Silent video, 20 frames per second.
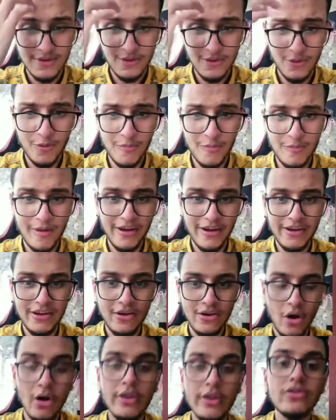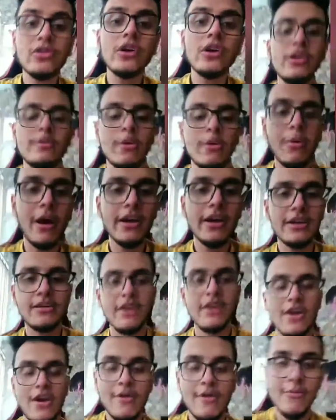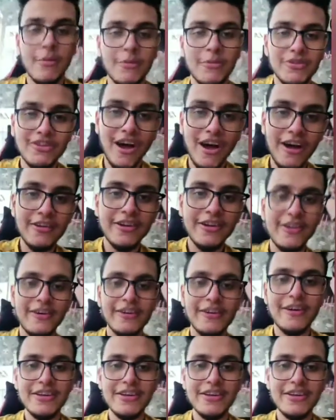ओ भाई अरे सही में भाई मैं मजाक नहीं कर रहा